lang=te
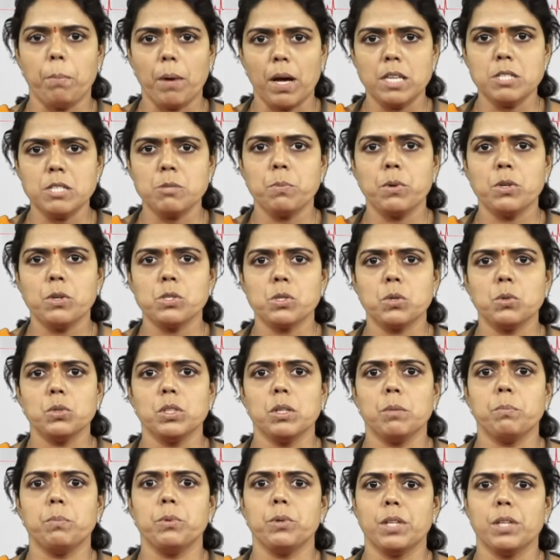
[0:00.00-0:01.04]
పాస్
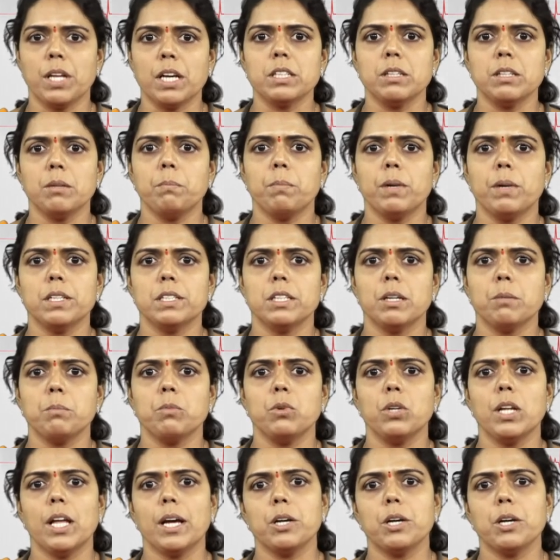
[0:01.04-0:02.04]
పోసుకున్నప్పుడు రక్తం పట్టము